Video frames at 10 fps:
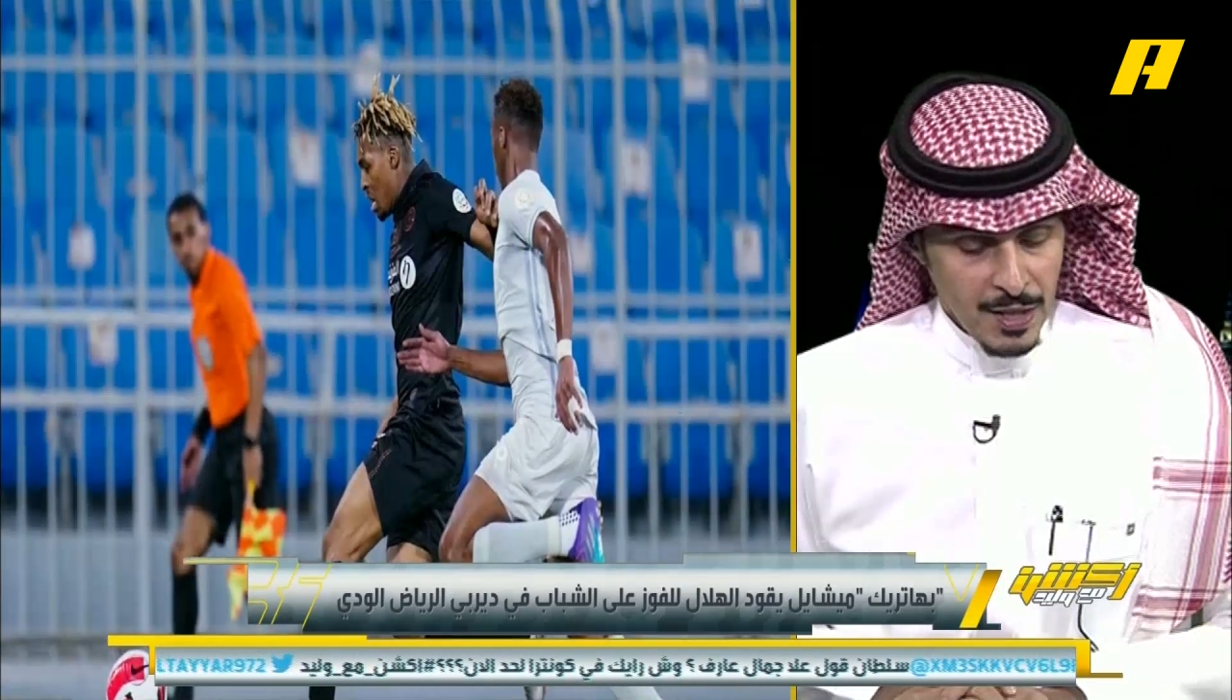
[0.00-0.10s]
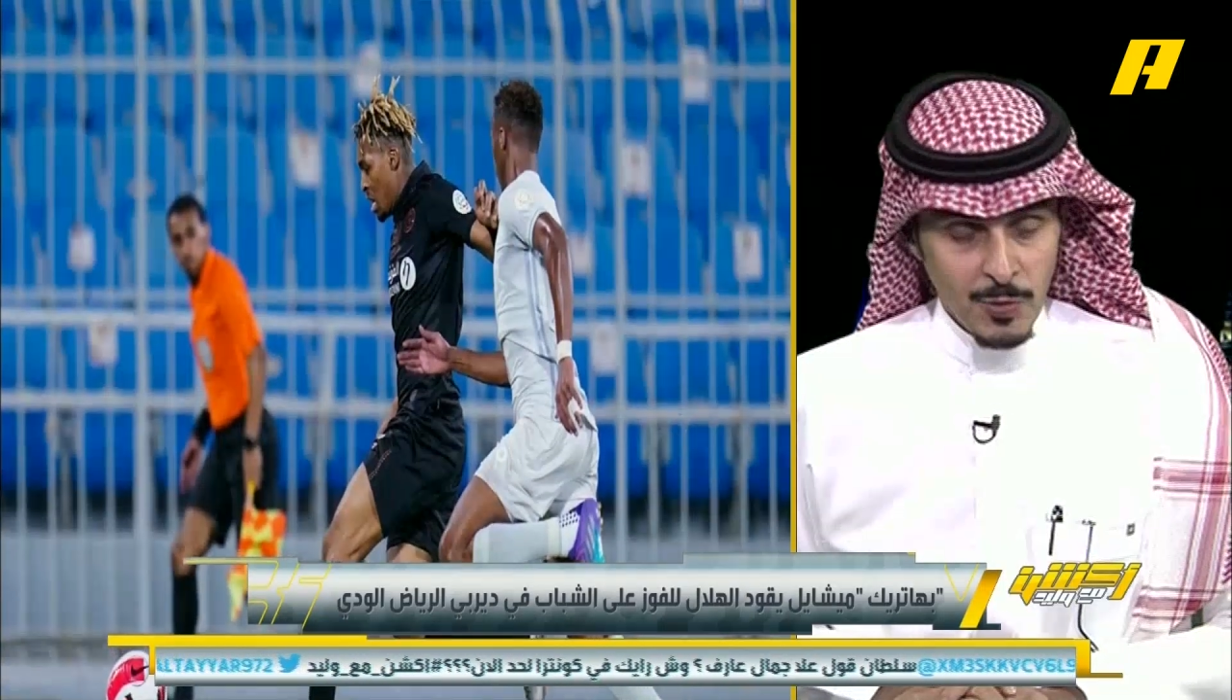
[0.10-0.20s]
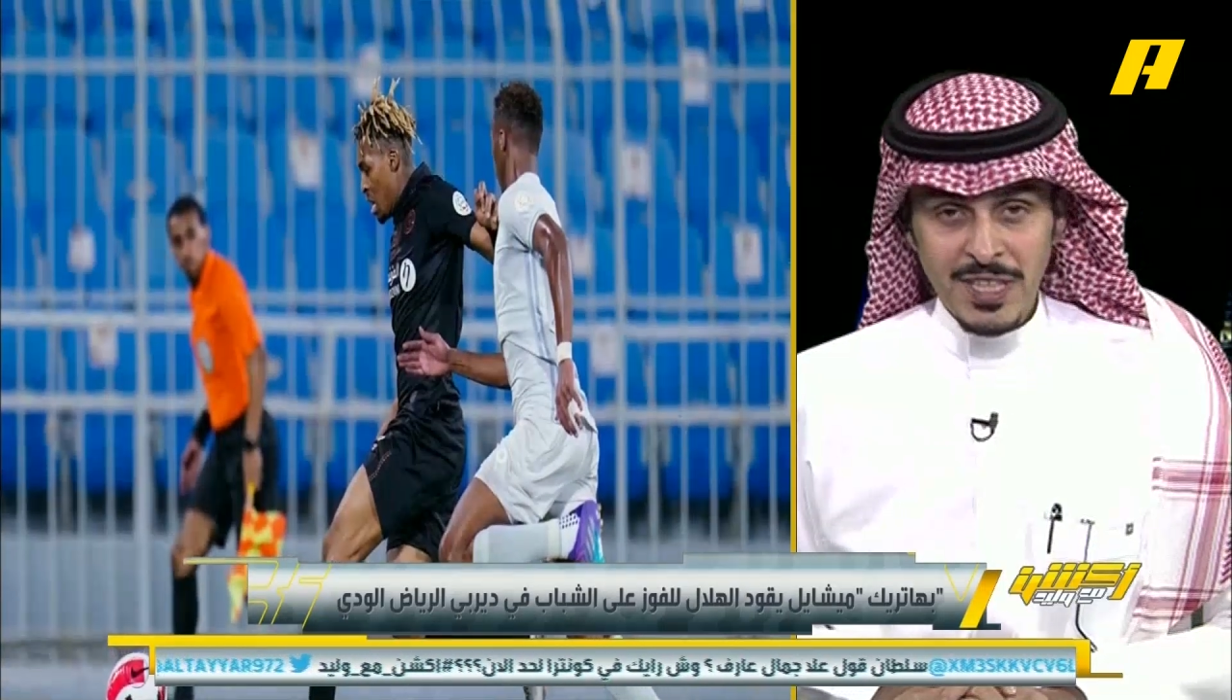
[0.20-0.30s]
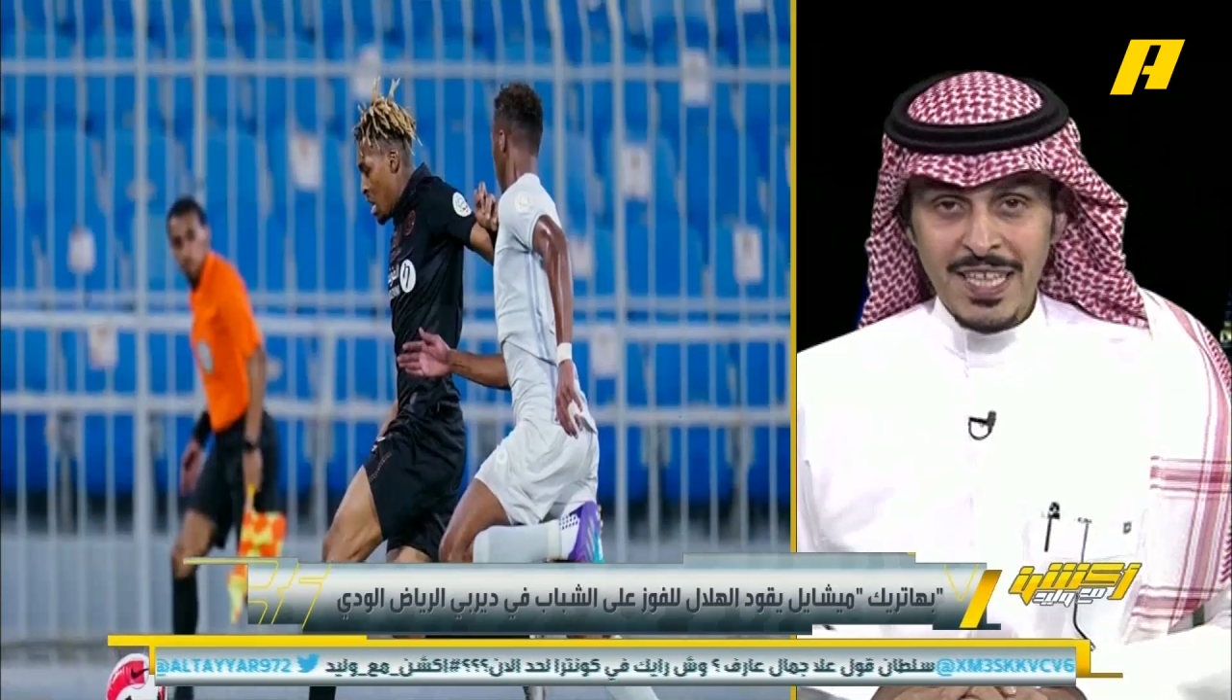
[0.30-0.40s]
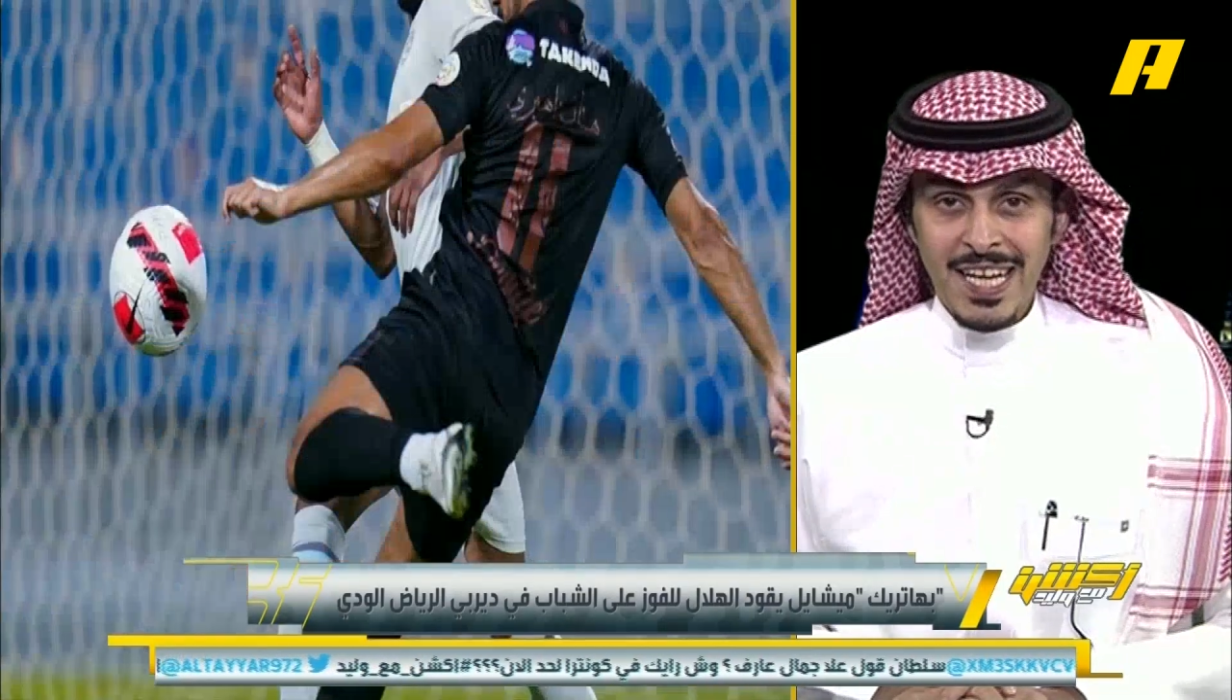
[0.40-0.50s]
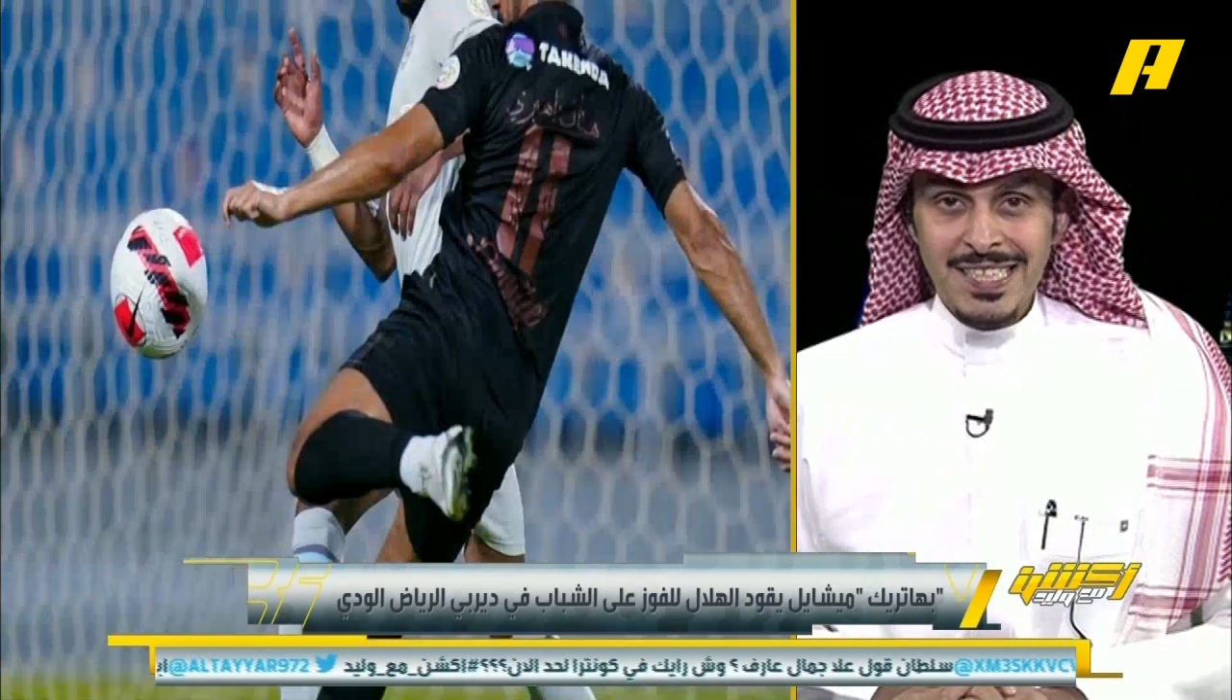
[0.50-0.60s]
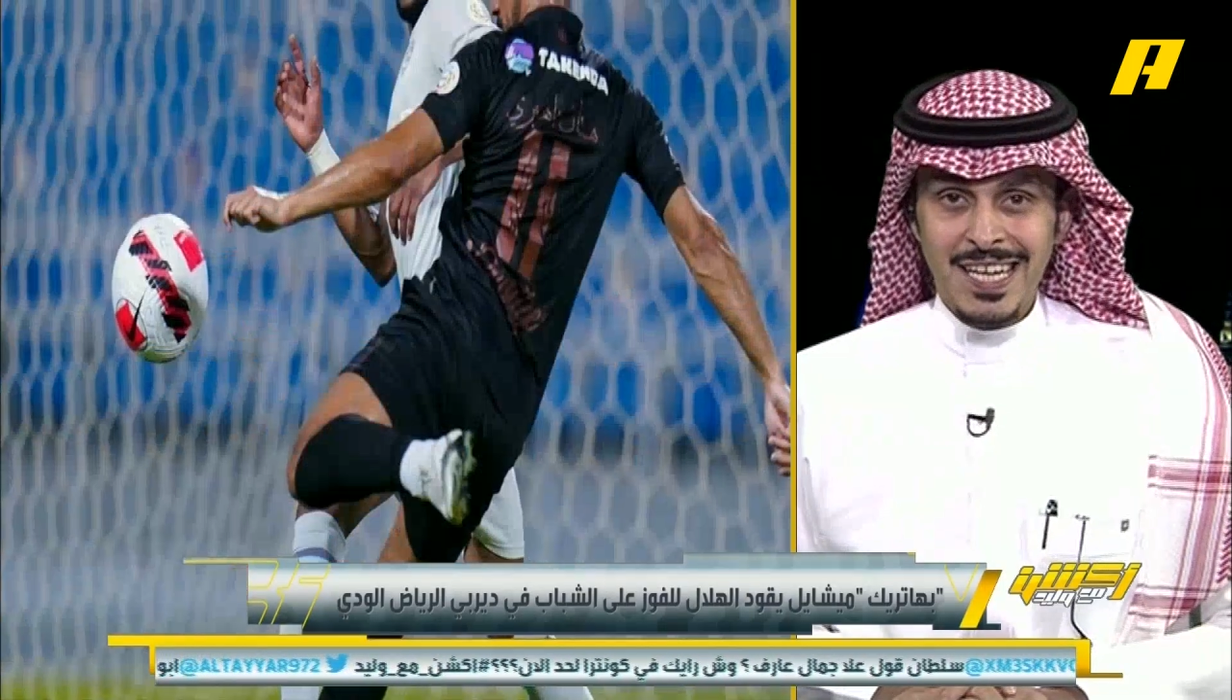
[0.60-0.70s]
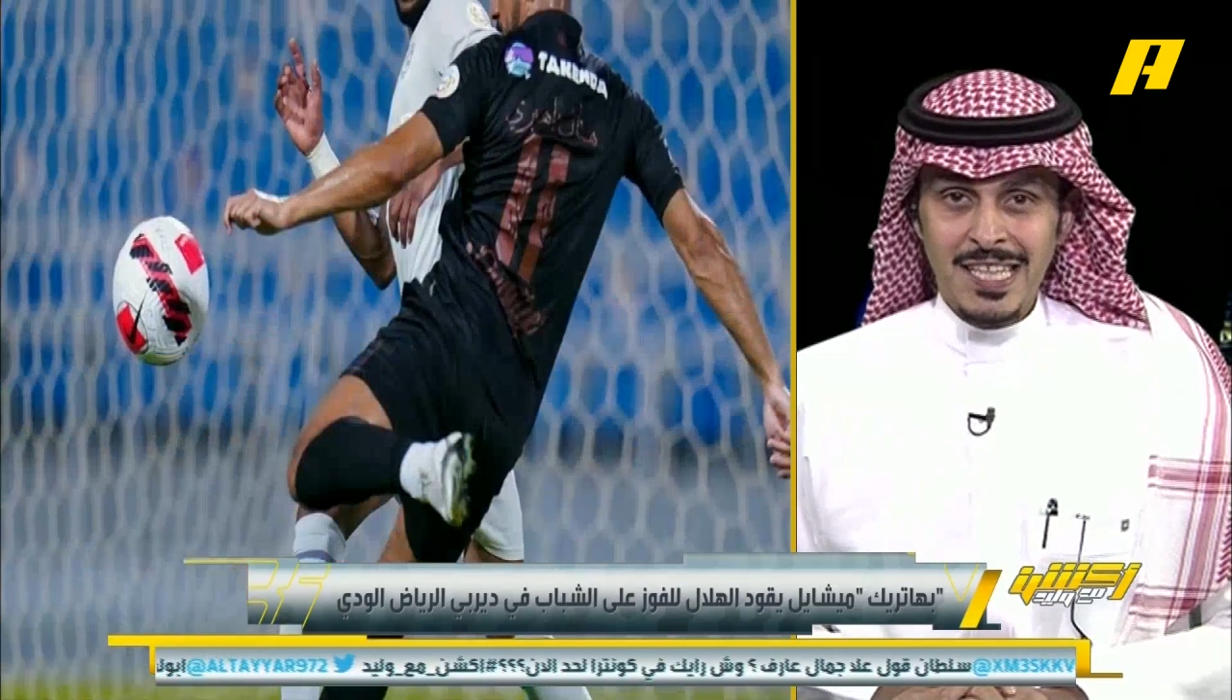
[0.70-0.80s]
الودية أصلا